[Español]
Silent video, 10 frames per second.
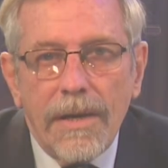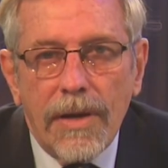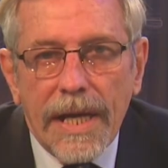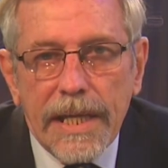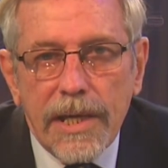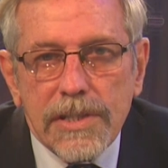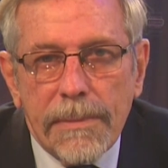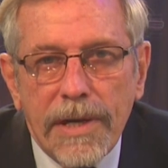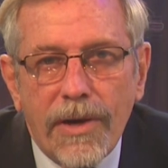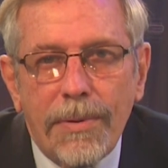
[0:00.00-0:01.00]
Hola queridos
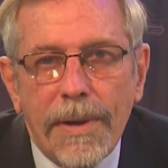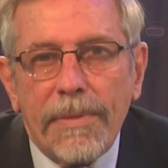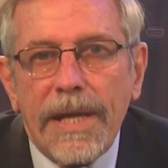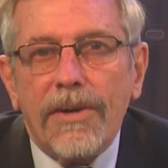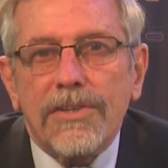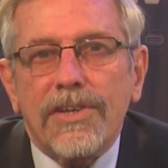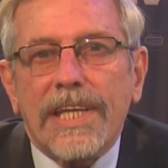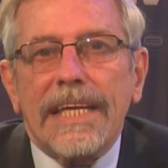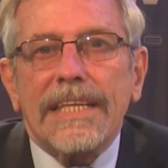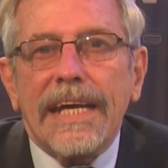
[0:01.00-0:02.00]
amigos, bienvenidos a
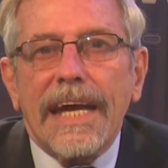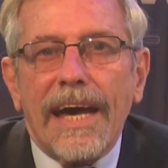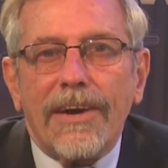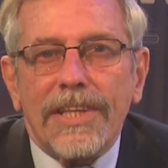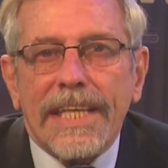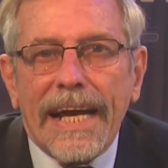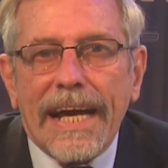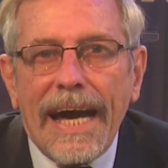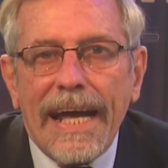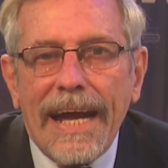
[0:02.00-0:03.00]
otra entrega de
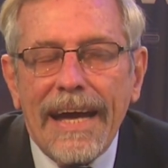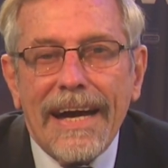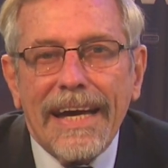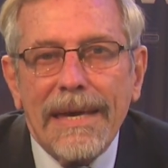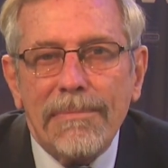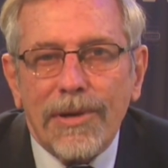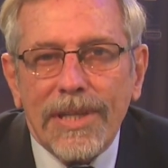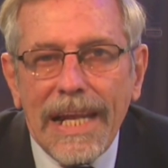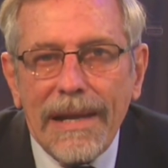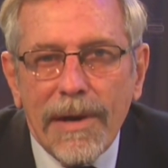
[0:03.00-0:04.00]
Contracara, aquí por
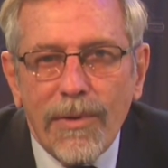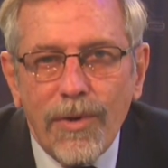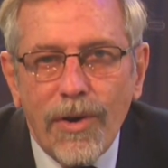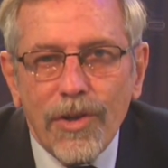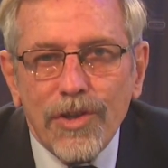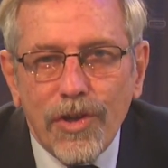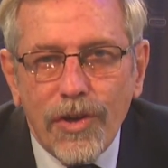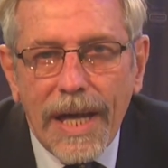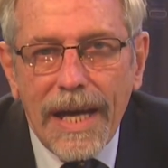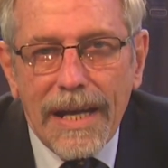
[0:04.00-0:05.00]
tv 1
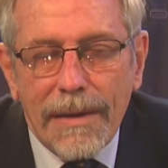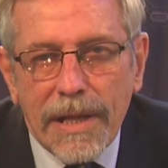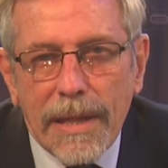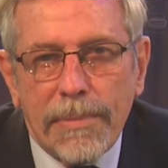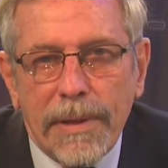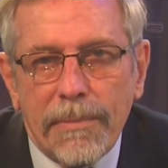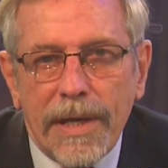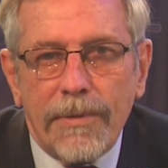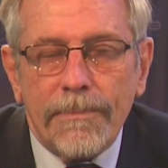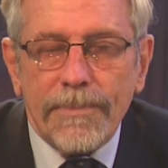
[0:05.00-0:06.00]
toda la verdad
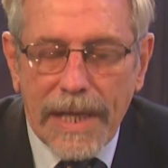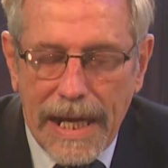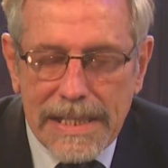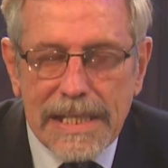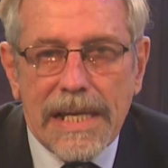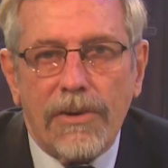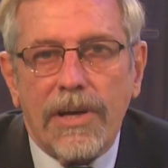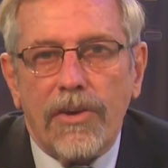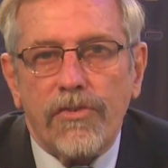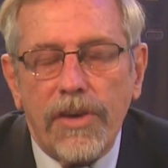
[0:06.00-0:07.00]
primero. Gracias a los
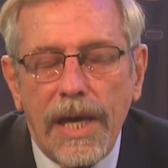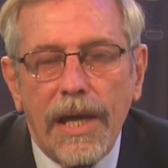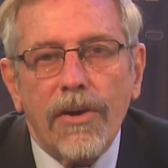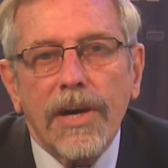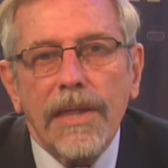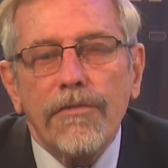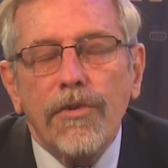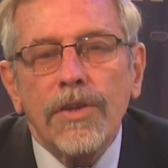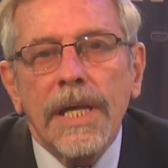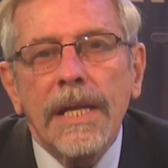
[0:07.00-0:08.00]
que nos siguen, los que
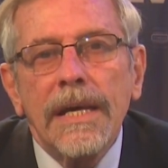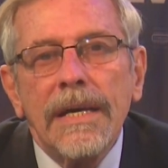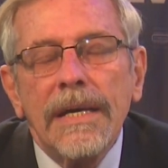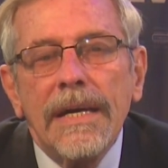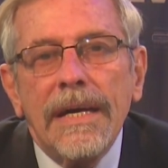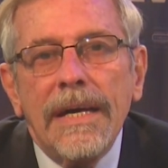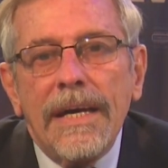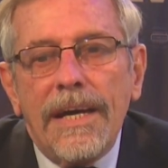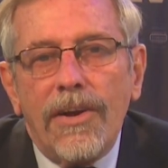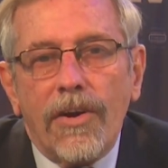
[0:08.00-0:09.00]
difunden,
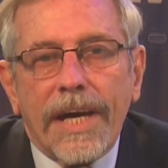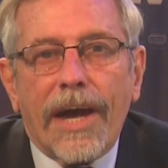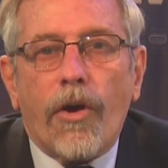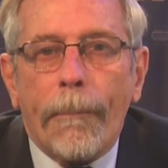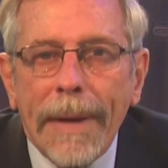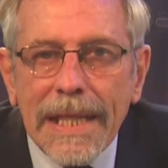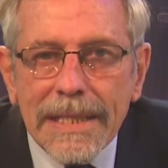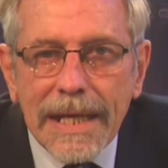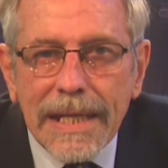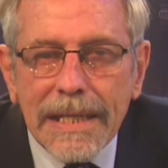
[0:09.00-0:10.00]
los que
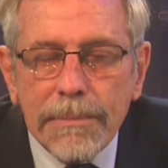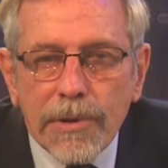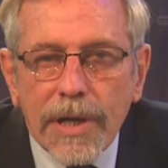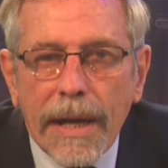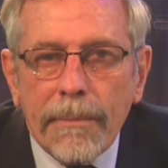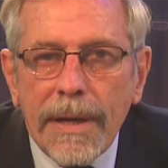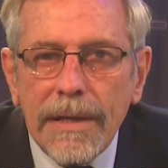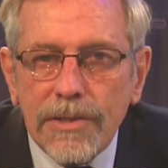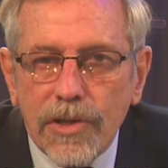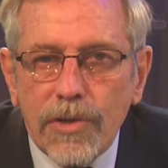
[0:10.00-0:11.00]
comentan este
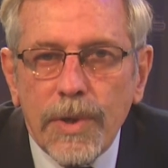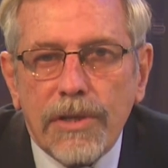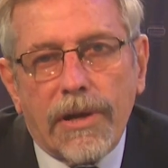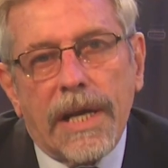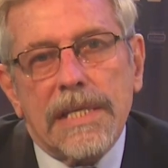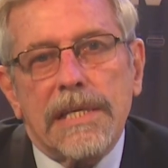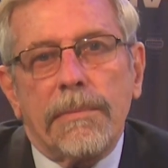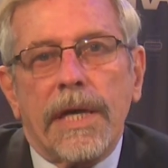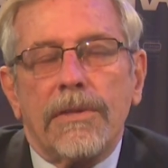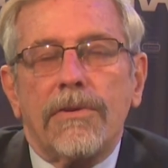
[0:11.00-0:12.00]
programa, todo nuestro
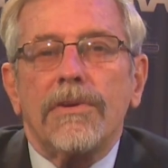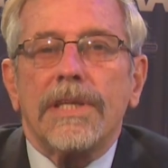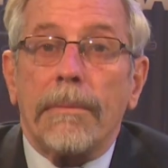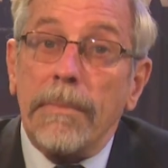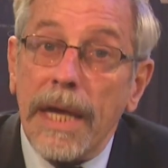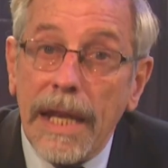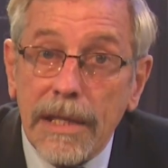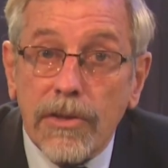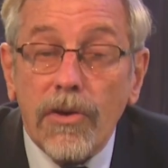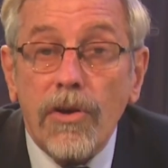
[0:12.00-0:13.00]
agradecimiento. También
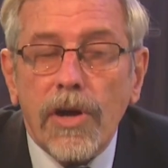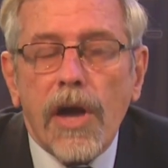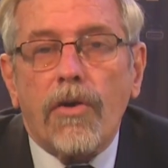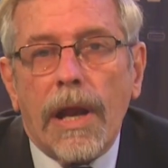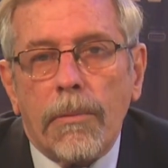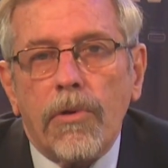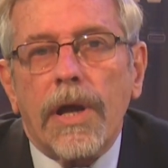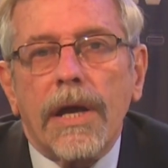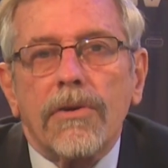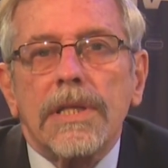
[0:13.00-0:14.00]
a todos los que
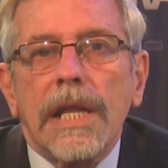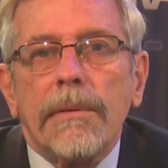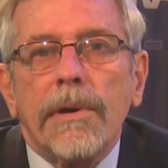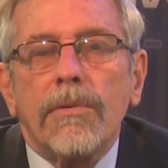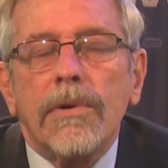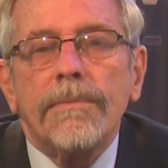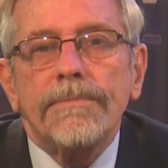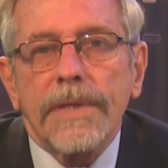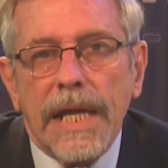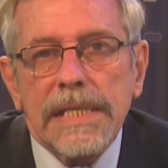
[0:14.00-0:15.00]
colaboran con tv 1
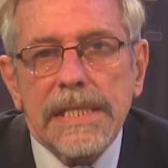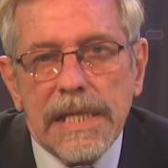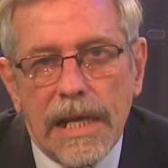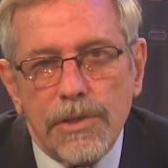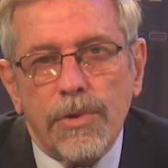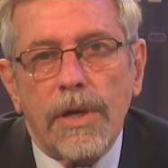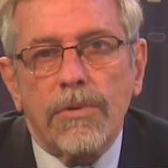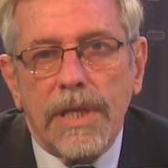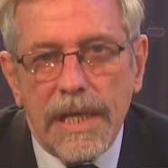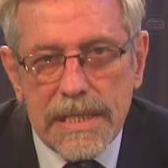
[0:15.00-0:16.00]
Gracias a la ayuda de
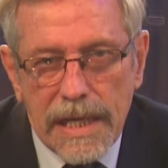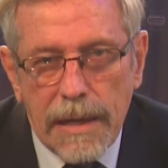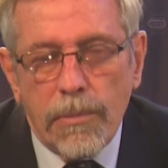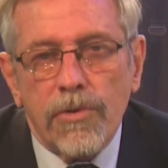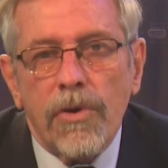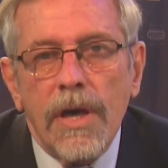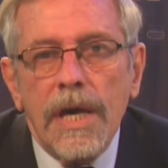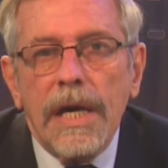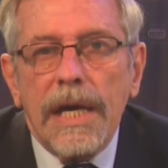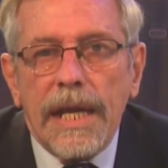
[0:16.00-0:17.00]
ustedes seguimos
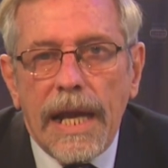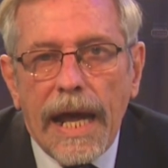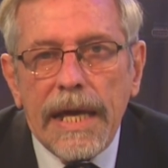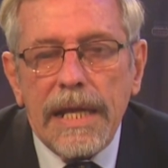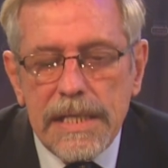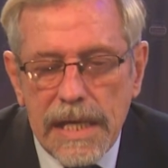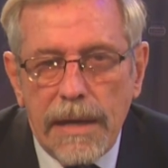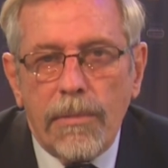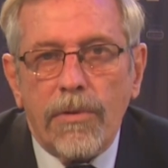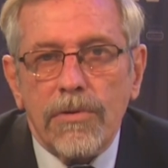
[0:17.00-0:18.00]
en el aire y
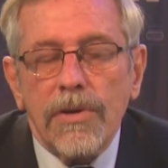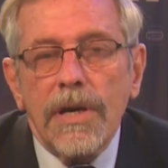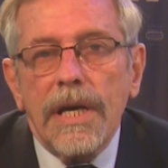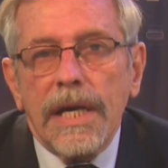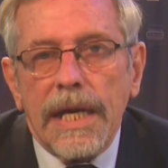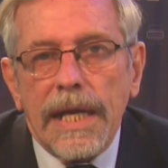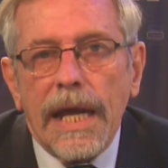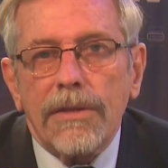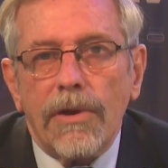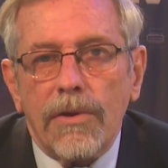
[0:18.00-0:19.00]
seguimos
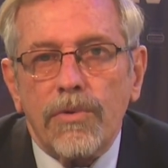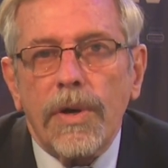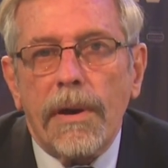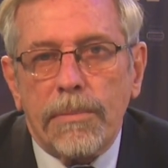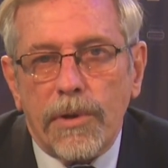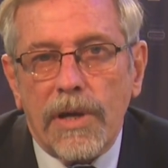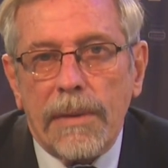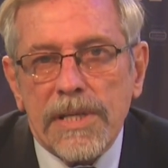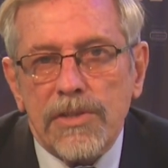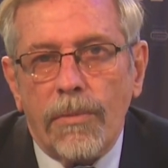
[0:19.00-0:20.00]
generando nueva
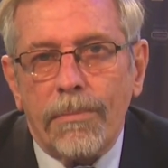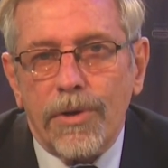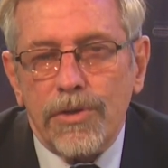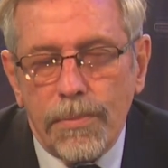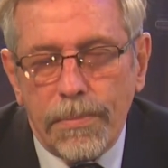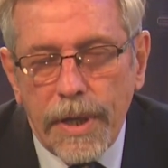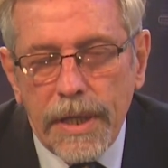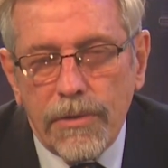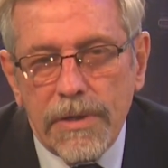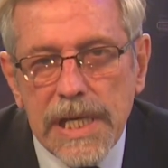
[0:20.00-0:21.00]
programación, por
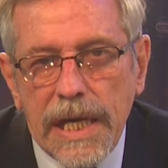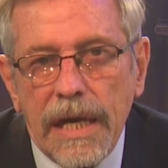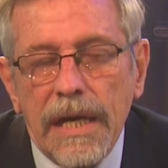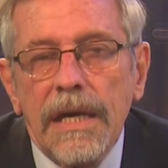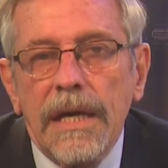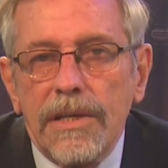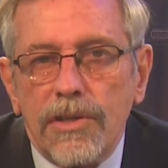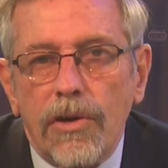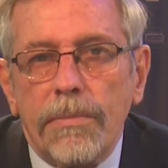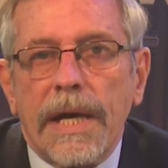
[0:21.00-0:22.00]
supuesto. Así que
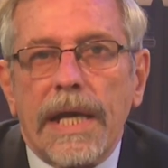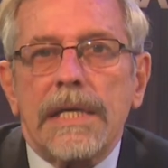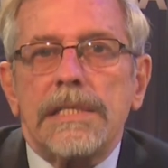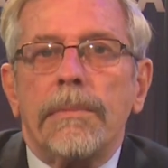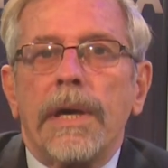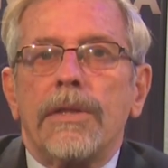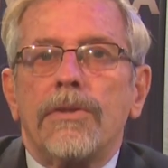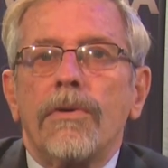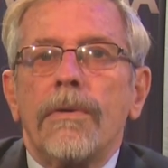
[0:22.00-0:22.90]
todo mi agradecimiento.